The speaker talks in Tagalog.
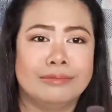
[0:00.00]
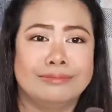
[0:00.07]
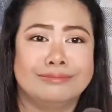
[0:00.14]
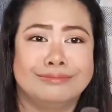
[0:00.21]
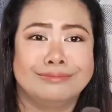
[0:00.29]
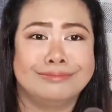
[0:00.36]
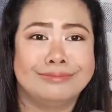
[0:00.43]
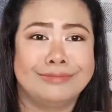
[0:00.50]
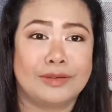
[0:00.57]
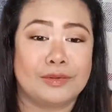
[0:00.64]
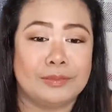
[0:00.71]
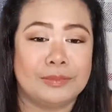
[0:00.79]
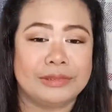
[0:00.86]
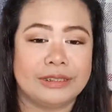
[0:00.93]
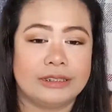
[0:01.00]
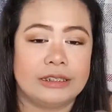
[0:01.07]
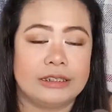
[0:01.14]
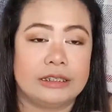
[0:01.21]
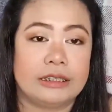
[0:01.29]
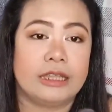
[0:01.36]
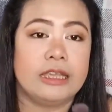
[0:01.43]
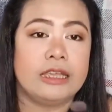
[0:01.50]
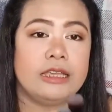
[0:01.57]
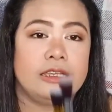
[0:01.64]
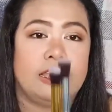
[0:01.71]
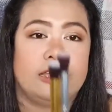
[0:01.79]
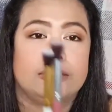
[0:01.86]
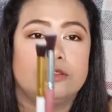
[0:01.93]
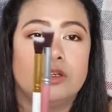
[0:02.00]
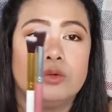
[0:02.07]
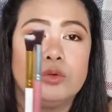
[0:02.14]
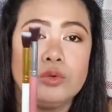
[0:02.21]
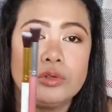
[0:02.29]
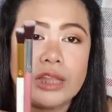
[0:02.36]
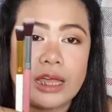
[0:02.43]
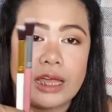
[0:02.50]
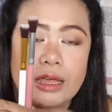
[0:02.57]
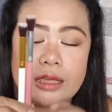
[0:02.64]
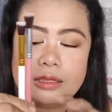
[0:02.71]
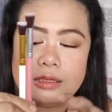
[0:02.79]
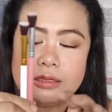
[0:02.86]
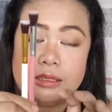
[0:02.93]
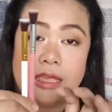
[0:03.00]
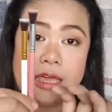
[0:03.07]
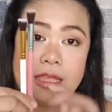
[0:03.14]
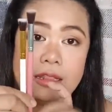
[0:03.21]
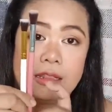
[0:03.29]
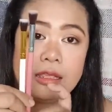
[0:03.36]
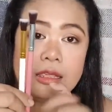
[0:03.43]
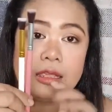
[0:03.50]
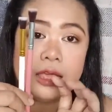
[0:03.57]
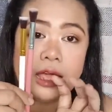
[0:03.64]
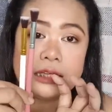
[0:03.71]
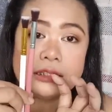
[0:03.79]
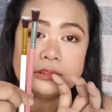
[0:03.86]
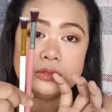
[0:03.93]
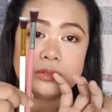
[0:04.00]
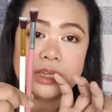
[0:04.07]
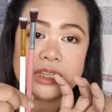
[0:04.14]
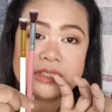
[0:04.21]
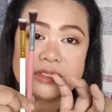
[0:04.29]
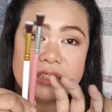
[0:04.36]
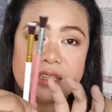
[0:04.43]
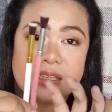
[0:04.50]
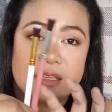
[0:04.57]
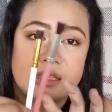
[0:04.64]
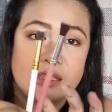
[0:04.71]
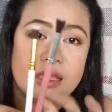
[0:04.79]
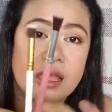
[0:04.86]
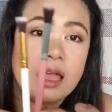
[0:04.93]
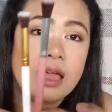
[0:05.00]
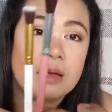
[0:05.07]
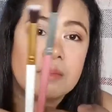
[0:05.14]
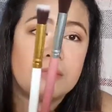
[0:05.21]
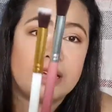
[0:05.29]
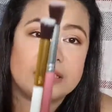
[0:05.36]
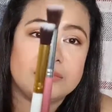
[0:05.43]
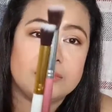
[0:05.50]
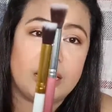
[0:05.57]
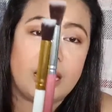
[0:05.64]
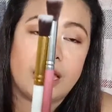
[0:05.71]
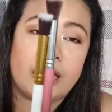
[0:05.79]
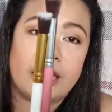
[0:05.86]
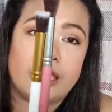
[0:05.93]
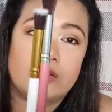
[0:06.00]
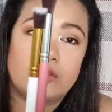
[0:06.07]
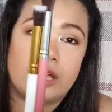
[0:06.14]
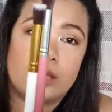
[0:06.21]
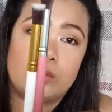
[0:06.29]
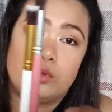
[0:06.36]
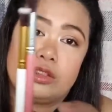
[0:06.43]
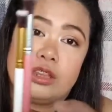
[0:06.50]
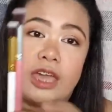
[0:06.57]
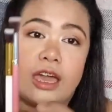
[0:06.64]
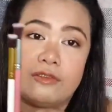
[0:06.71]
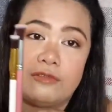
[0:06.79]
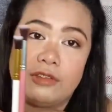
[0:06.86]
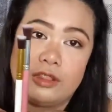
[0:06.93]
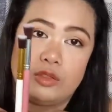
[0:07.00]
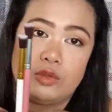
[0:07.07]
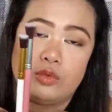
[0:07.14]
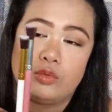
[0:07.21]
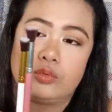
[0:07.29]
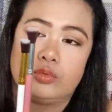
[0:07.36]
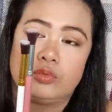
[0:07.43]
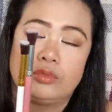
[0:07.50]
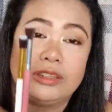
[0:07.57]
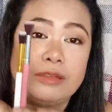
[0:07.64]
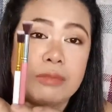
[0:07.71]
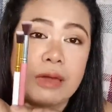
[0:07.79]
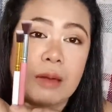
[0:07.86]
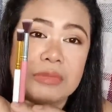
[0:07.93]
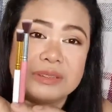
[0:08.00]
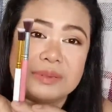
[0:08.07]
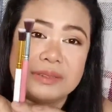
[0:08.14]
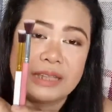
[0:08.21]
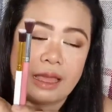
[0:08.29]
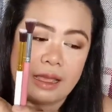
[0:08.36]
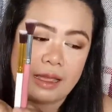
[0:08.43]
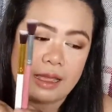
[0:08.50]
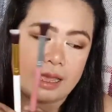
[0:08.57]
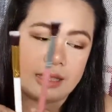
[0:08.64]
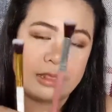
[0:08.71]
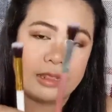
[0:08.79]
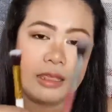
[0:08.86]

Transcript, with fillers: Hmm, nag din din. Yan. So, una, yan. As you can see, mas malaki yung kay Beauty Avenue. Diba? Mas matangkad.